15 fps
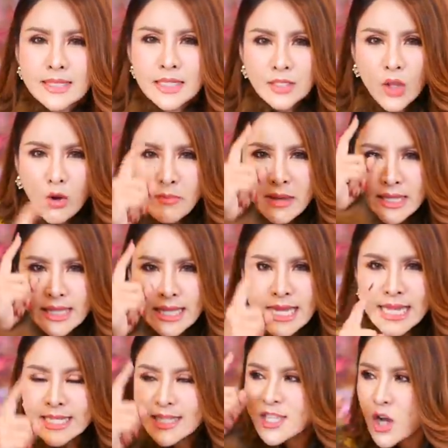จะต้องมี
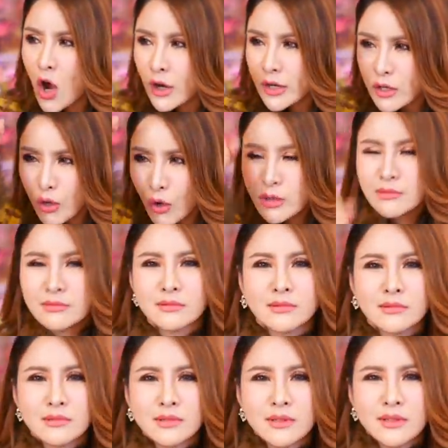ที่จอดรถ
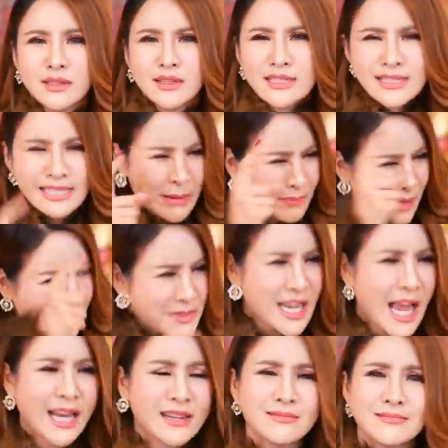สำหรับ
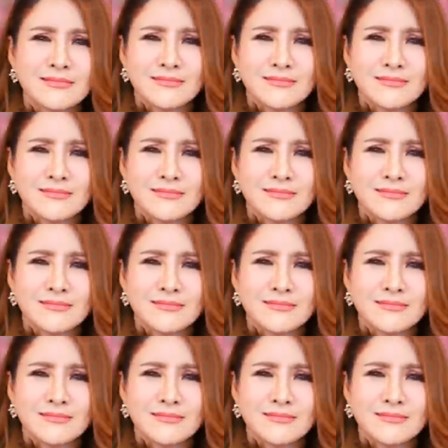ฉัน